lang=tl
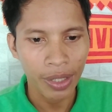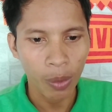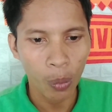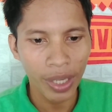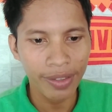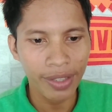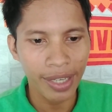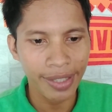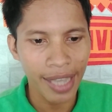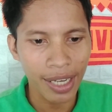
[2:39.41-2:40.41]
with the
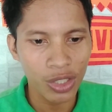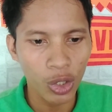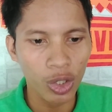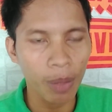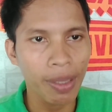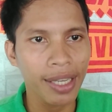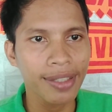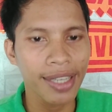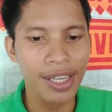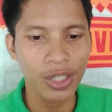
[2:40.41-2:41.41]
reduction of
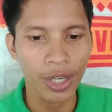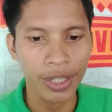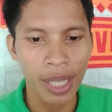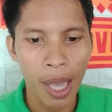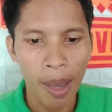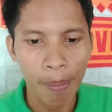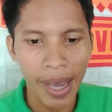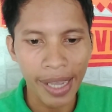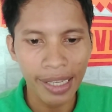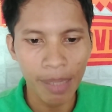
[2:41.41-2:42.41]
irritation
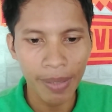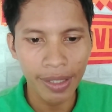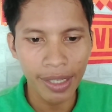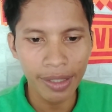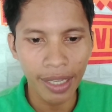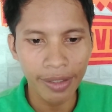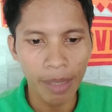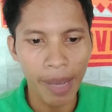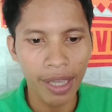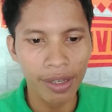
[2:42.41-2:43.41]
by eliminating
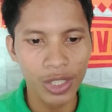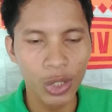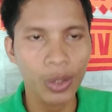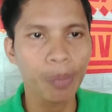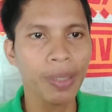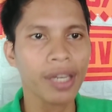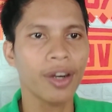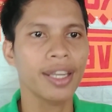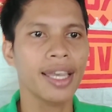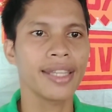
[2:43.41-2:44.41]
the microscopic
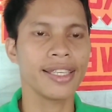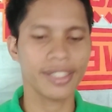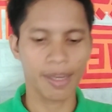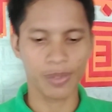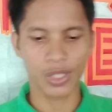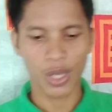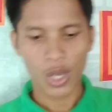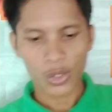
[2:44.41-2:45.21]
organisms.